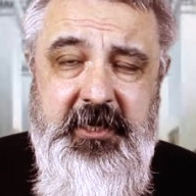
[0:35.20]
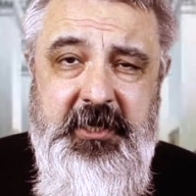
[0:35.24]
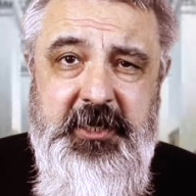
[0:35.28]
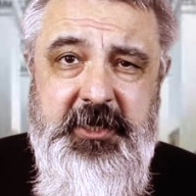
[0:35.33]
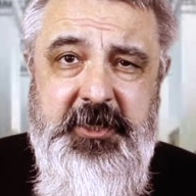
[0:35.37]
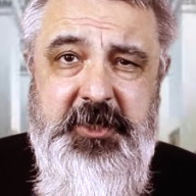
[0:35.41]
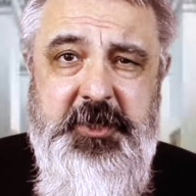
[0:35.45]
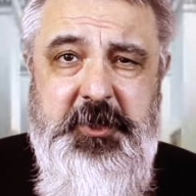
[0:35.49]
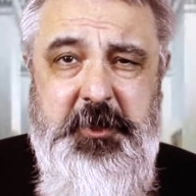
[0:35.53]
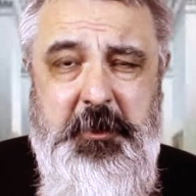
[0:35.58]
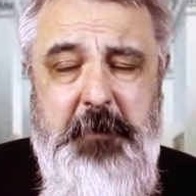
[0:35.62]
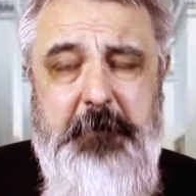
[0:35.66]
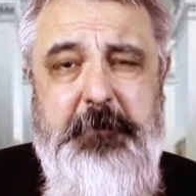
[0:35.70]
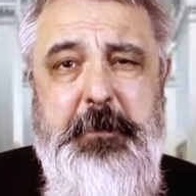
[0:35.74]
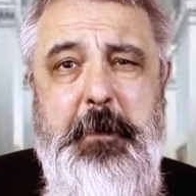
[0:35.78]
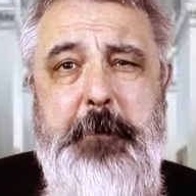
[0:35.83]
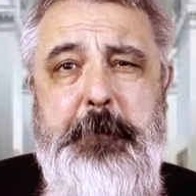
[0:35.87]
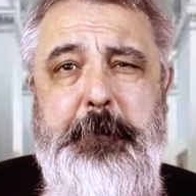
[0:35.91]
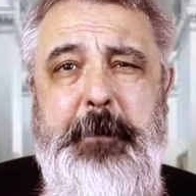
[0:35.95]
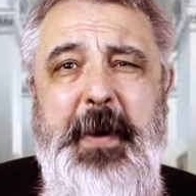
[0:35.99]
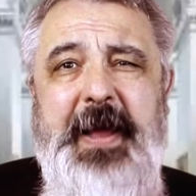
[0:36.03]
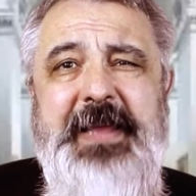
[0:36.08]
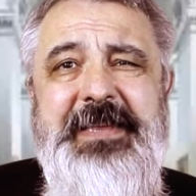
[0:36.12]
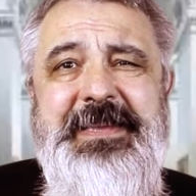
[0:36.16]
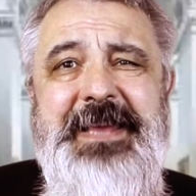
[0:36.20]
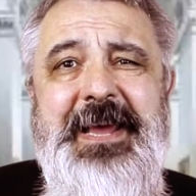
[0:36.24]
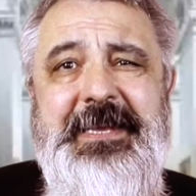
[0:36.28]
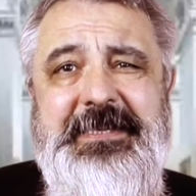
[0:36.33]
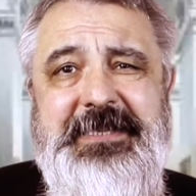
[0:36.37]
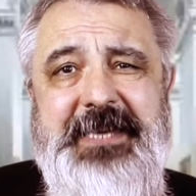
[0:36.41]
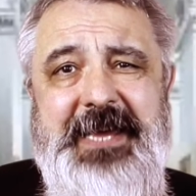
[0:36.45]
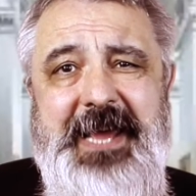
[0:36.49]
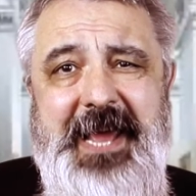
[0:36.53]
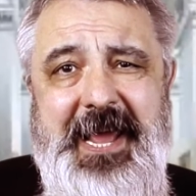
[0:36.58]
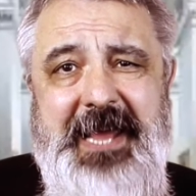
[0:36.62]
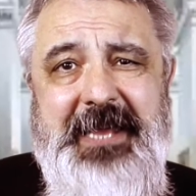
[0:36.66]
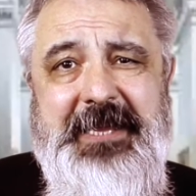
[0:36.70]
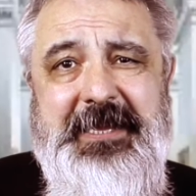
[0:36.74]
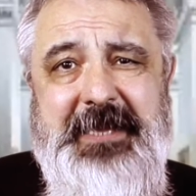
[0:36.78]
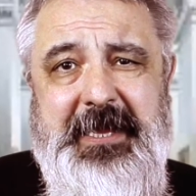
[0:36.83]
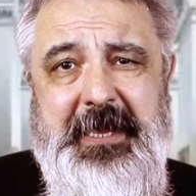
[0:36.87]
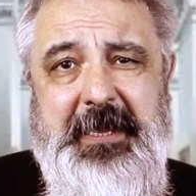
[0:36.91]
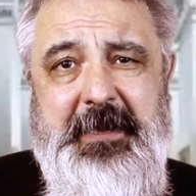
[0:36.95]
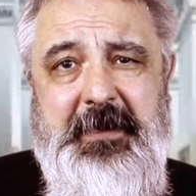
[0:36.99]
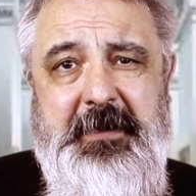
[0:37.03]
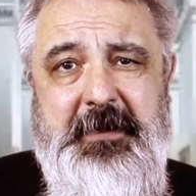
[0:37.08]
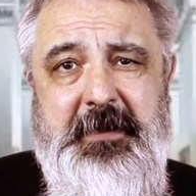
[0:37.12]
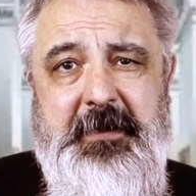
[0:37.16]
Чтобы понять
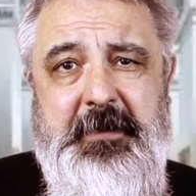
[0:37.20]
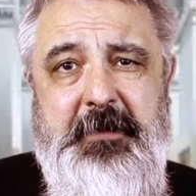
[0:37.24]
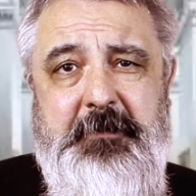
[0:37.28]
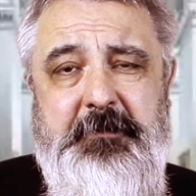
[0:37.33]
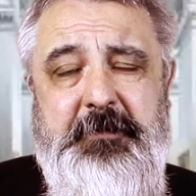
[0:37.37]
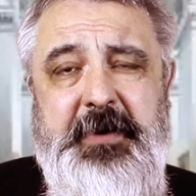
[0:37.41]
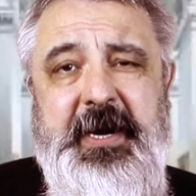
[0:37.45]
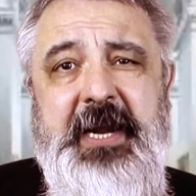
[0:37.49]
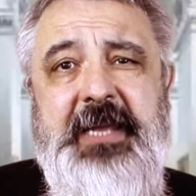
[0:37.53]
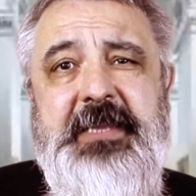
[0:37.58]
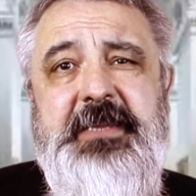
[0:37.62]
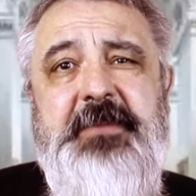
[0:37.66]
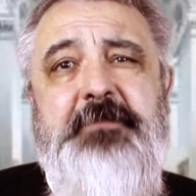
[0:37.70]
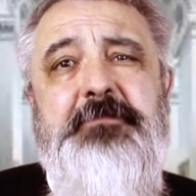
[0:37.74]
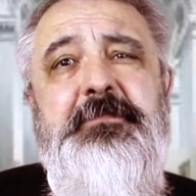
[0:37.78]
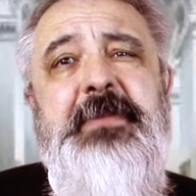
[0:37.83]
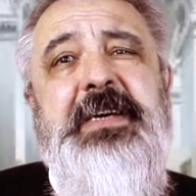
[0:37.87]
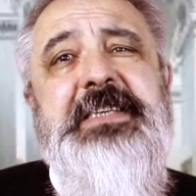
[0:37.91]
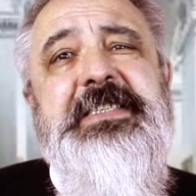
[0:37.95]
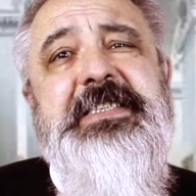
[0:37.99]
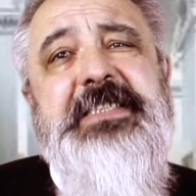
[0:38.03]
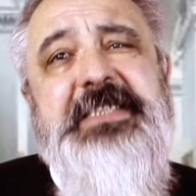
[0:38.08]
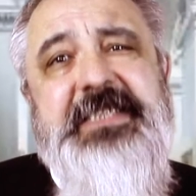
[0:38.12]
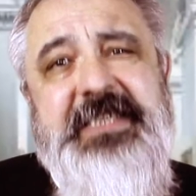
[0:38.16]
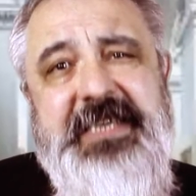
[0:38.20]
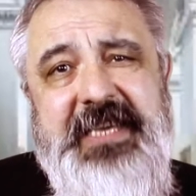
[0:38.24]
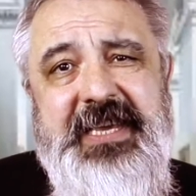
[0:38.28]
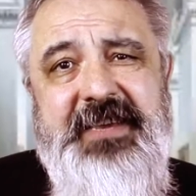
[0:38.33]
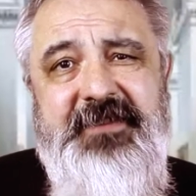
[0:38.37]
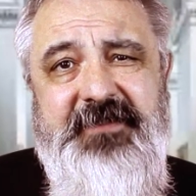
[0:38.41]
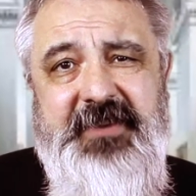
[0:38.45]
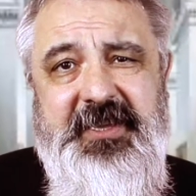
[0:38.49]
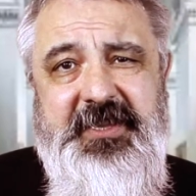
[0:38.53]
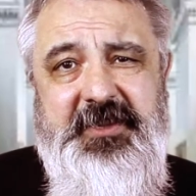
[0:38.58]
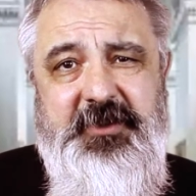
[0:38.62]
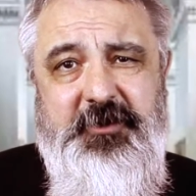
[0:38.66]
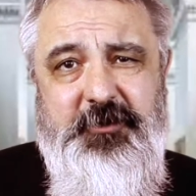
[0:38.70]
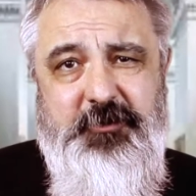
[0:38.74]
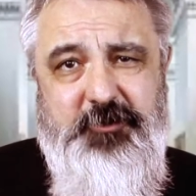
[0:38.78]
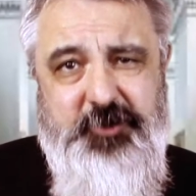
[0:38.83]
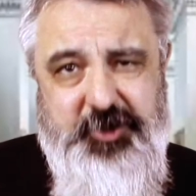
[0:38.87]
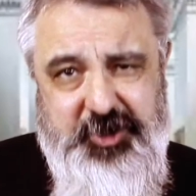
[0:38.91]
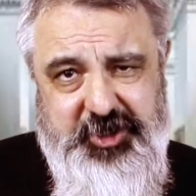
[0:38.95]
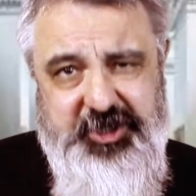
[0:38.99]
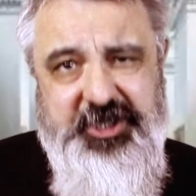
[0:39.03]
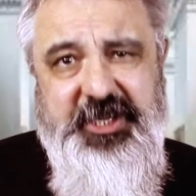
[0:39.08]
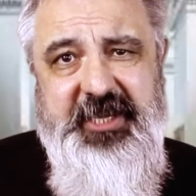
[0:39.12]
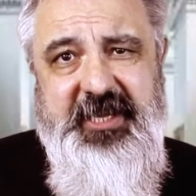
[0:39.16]
это, брат, мозги ведь
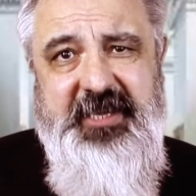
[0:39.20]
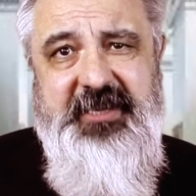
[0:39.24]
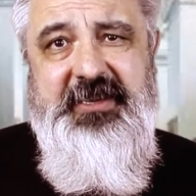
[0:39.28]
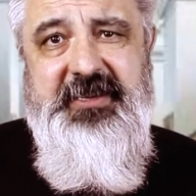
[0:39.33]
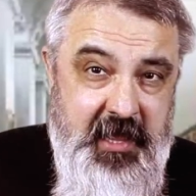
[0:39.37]
нужны.